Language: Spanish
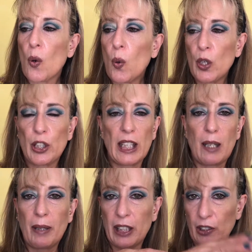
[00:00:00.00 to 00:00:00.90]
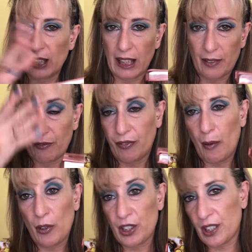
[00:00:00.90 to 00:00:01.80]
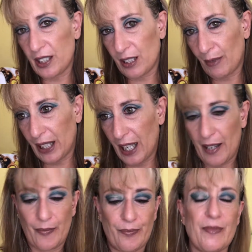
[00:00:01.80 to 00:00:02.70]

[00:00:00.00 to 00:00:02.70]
Uno de la mano de la famosísima ya